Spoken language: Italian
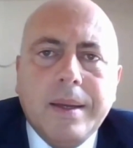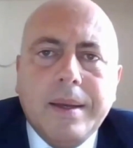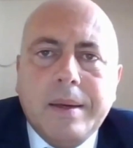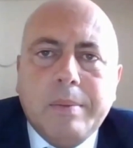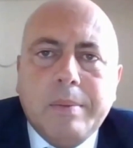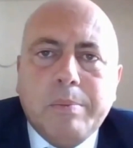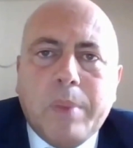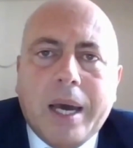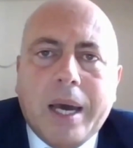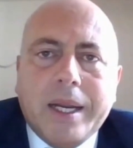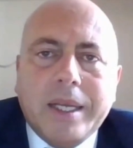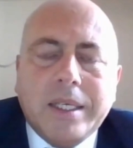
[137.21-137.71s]

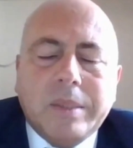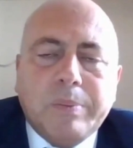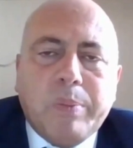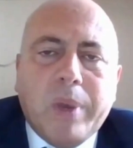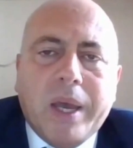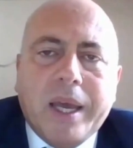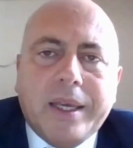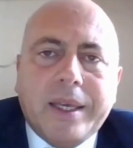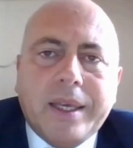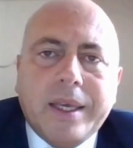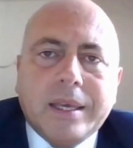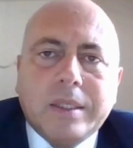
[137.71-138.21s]
ma
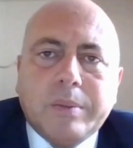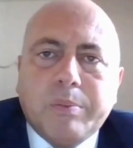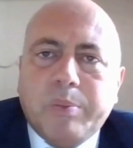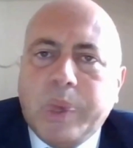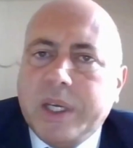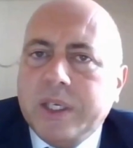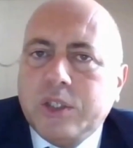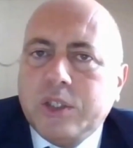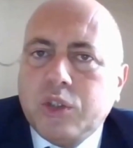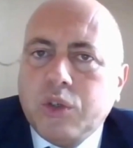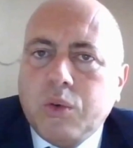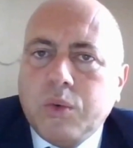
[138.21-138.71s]
rispecchia
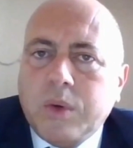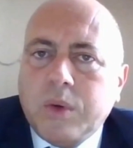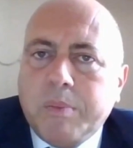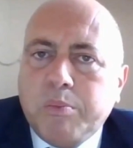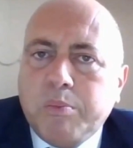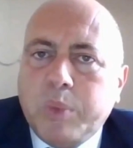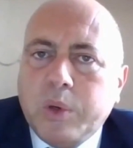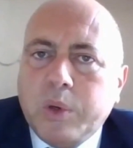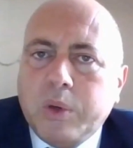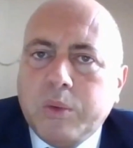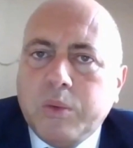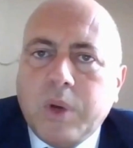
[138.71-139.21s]
spesso un,
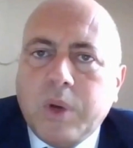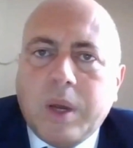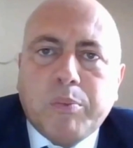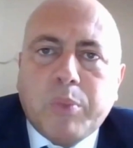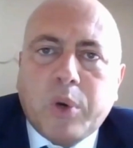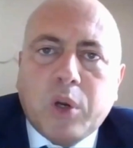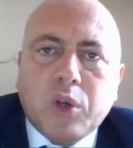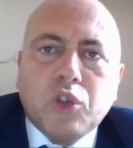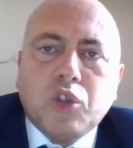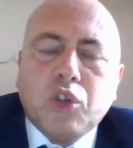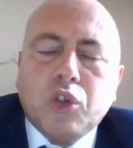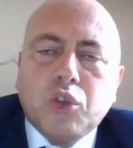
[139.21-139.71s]
appro un
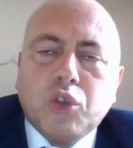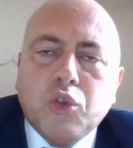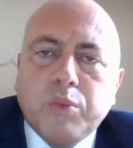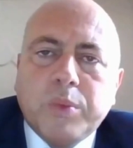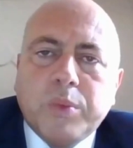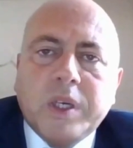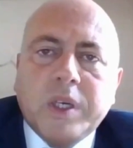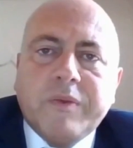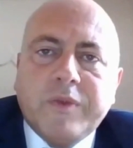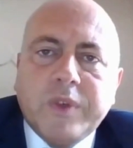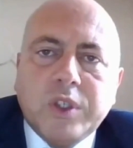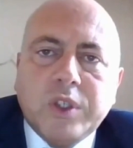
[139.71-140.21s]
approccio
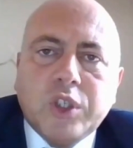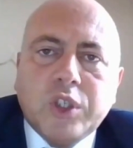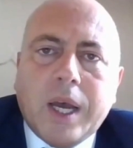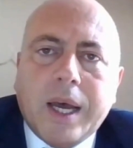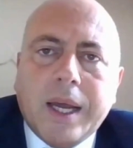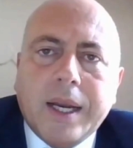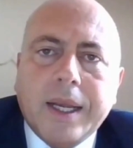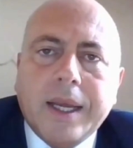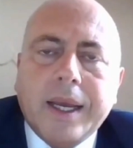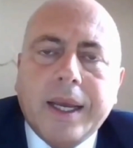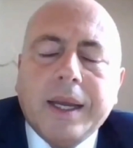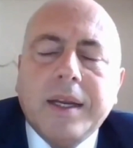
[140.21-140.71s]

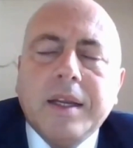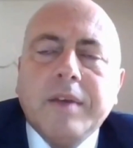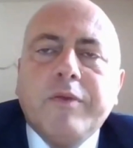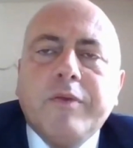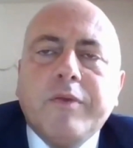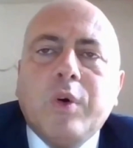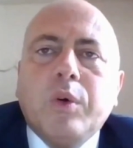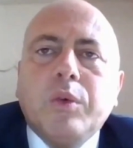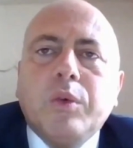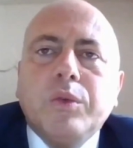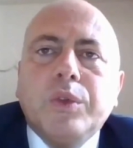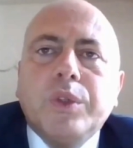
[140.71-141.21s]
superficiale alle
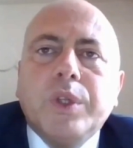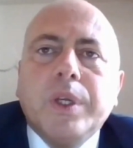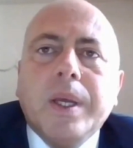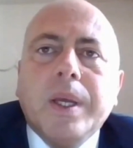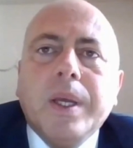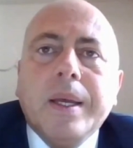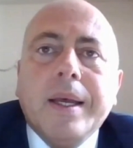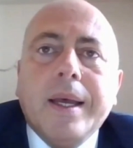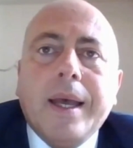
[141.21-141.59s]
fonti.